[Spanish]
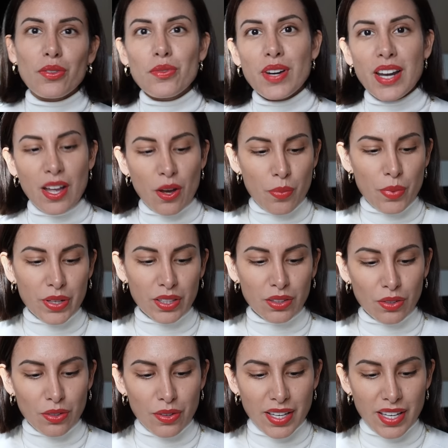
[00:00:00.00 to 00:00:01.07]
con un lado, un
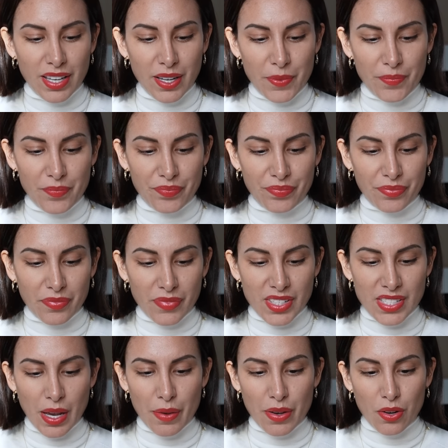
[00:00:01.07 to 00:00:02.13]
poquito, em,
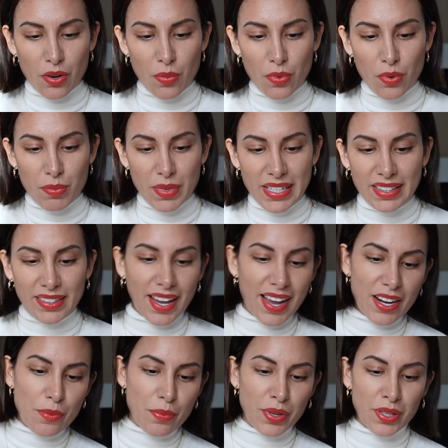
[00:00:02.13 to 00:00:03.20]
saben, como
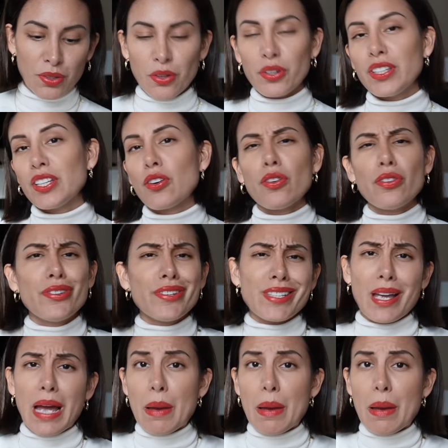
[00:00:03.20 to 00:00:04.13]
militar, un poquito gótico, no sé,